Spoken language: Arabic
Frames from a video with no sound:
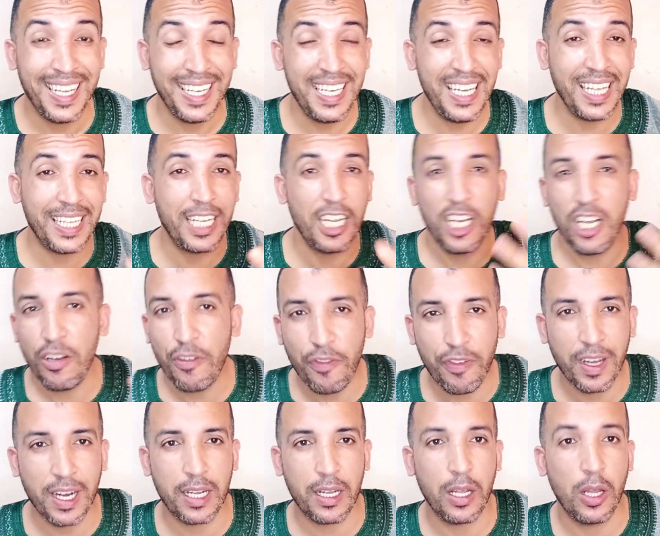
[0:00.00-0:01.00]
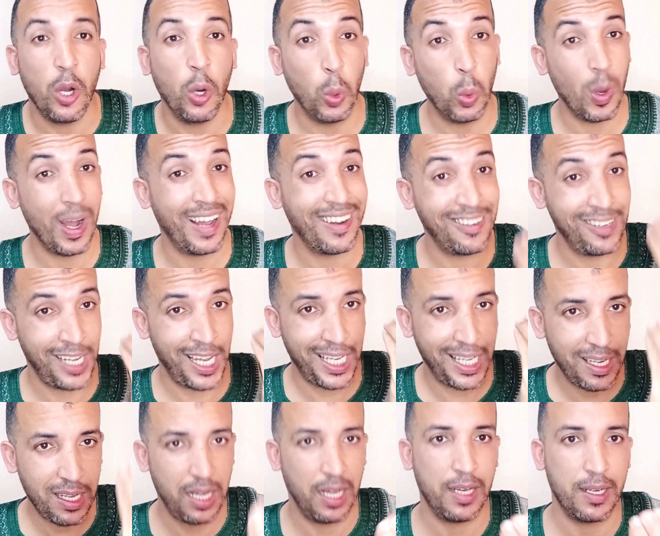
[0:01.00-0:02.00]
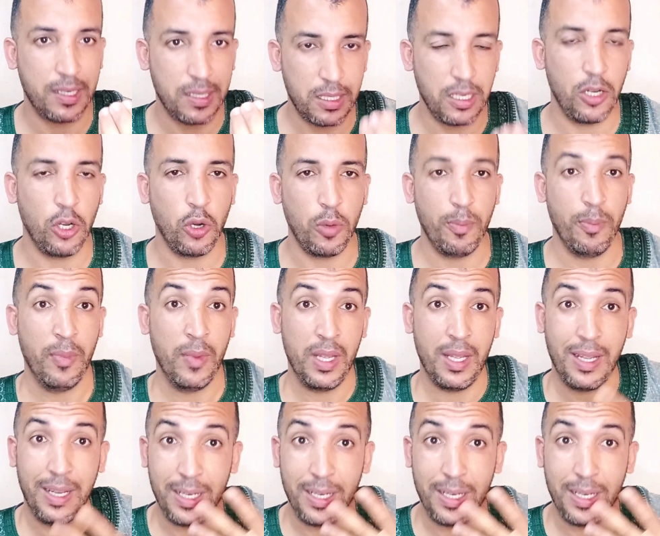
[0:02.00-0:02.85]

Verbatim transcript: لكن الفرق هو ان الله ارسلهم